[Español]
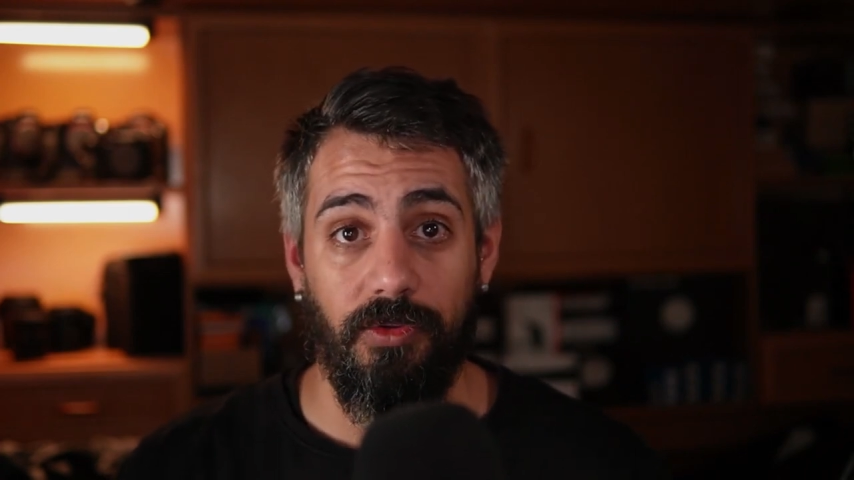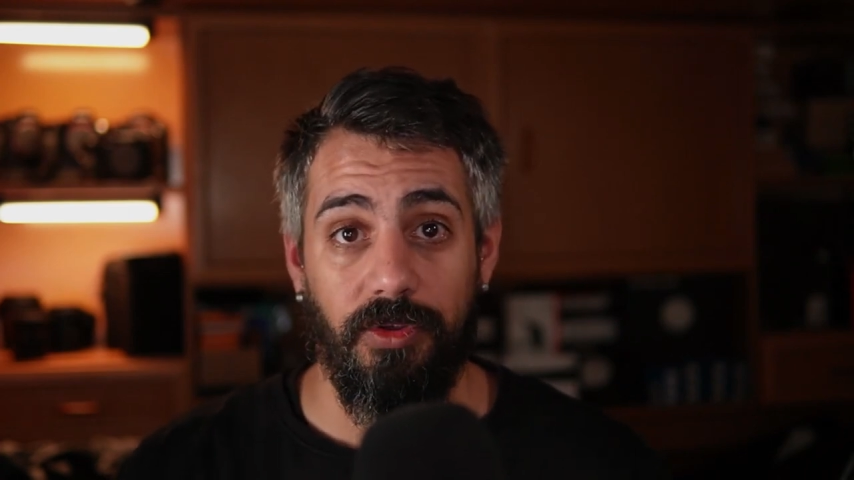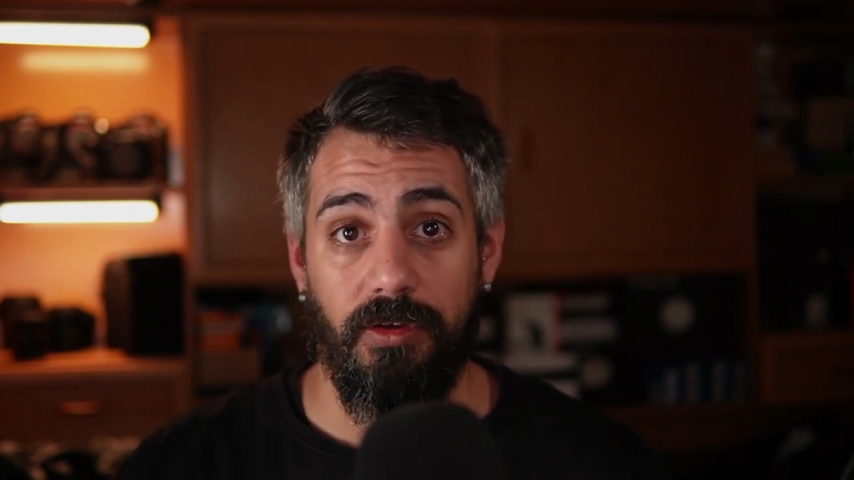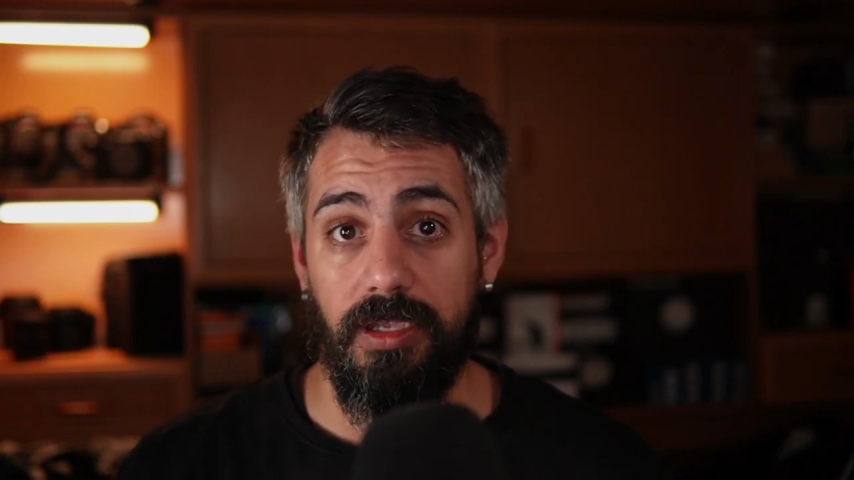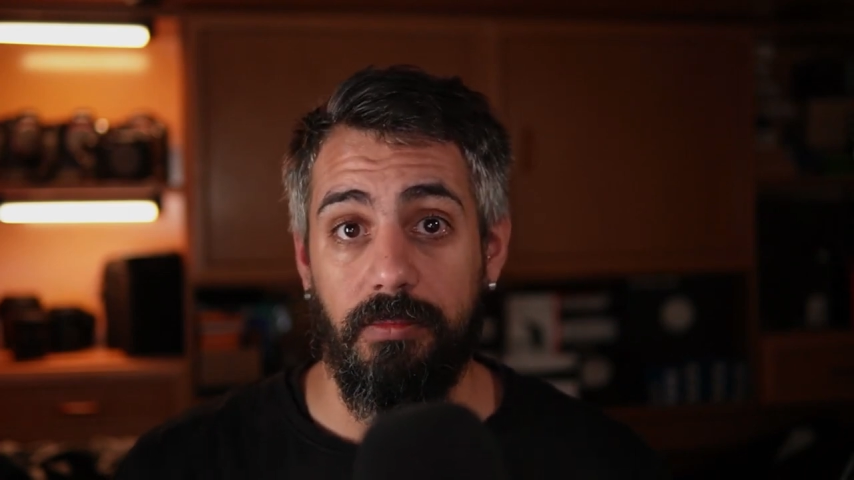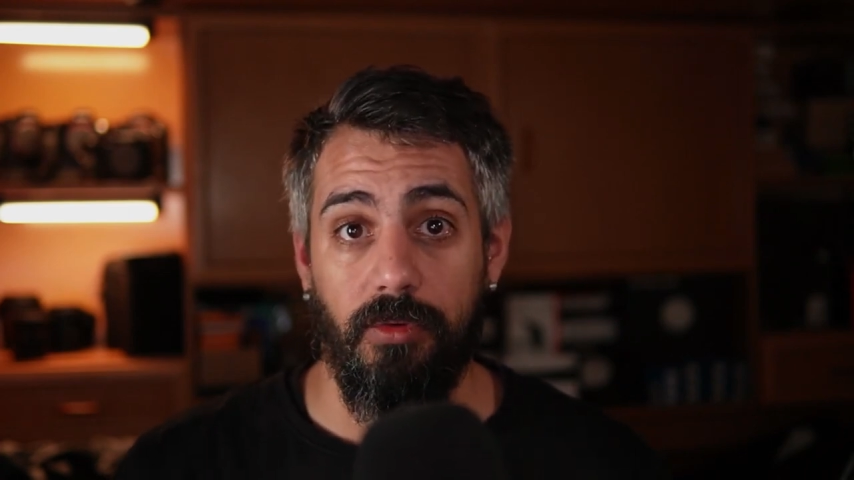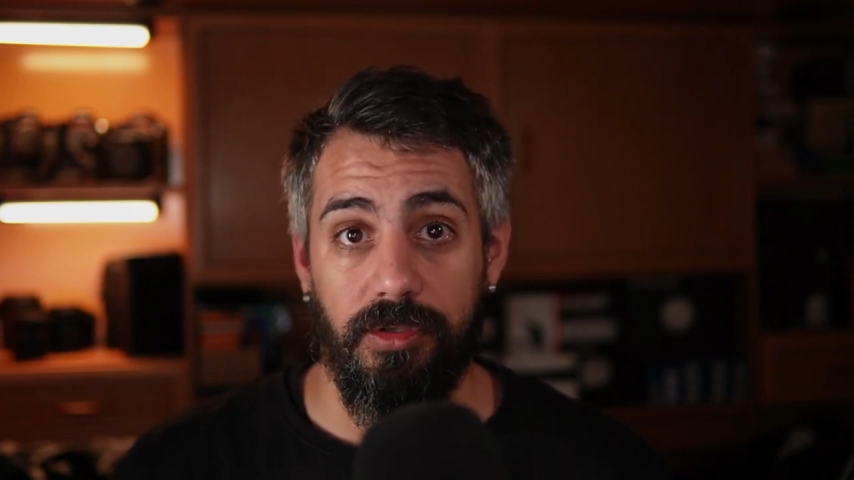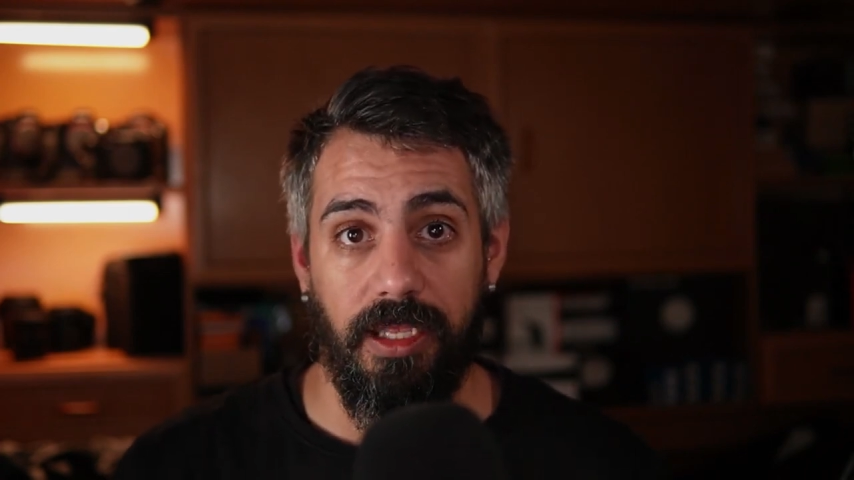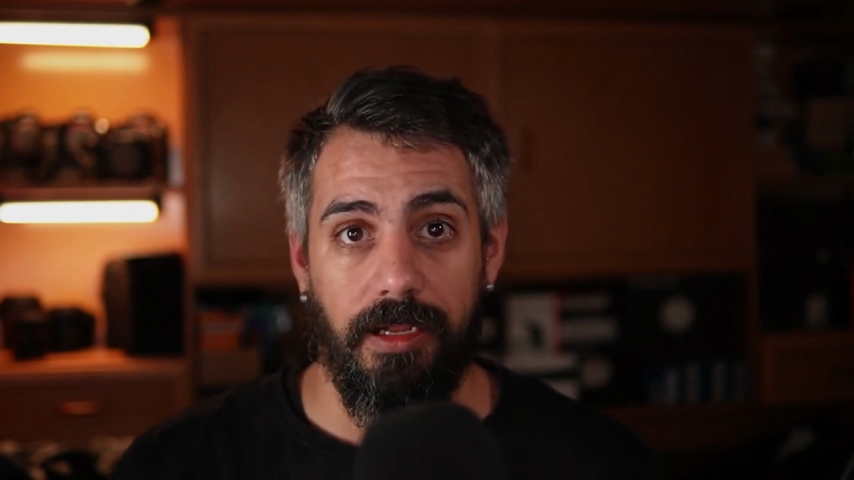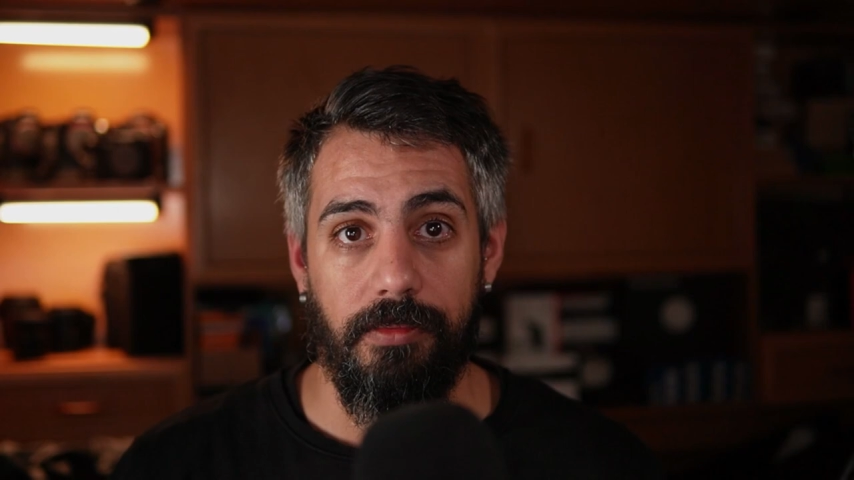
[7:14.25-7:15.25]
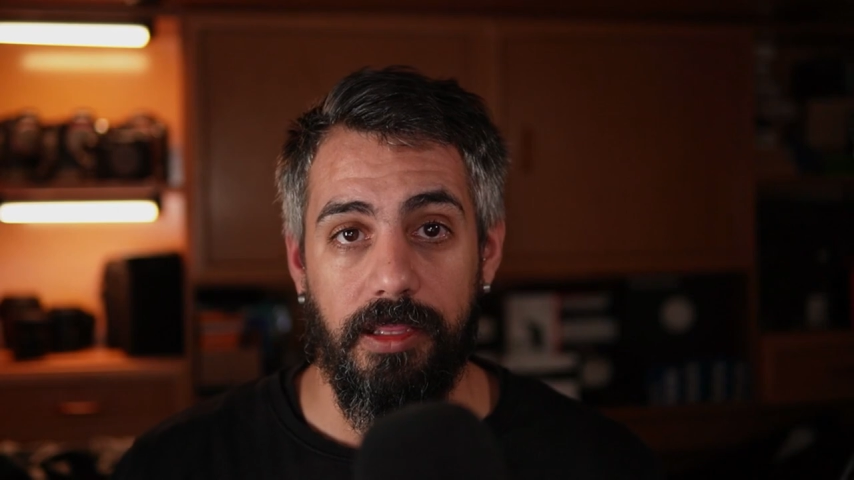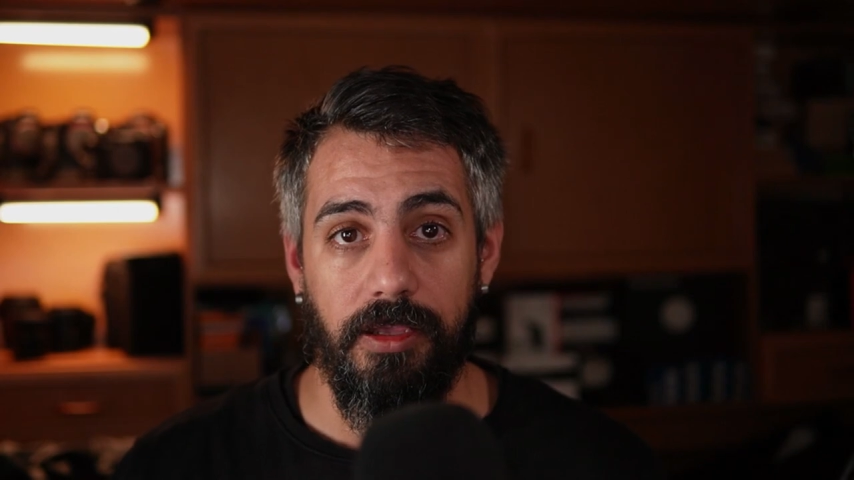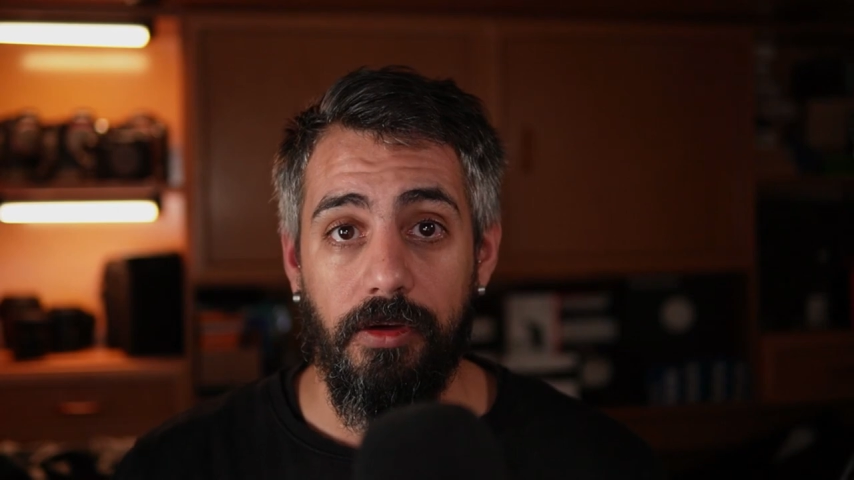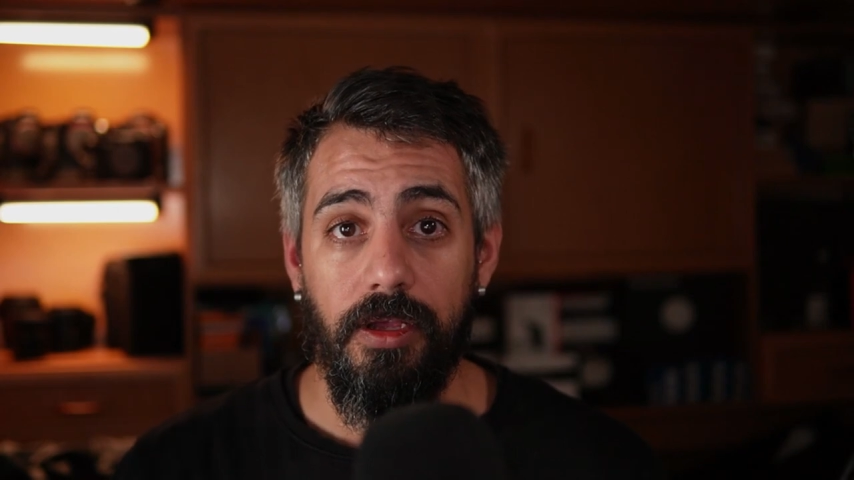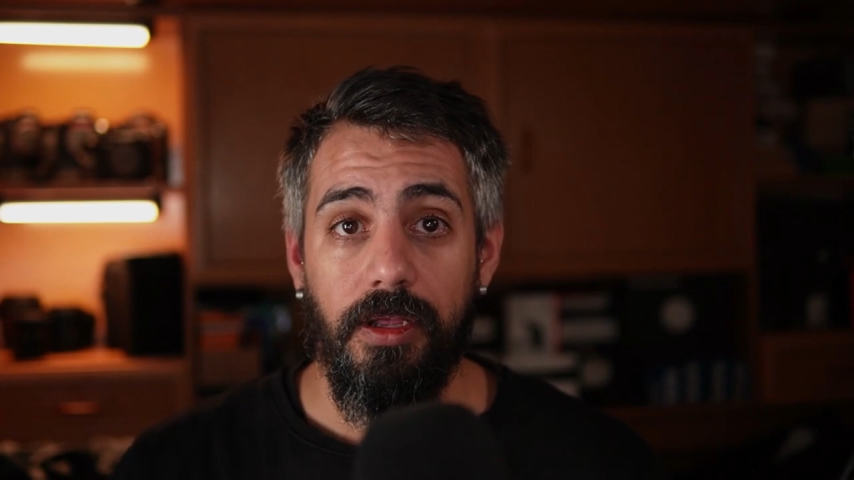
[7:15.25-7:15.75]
audio y montar el vídeo.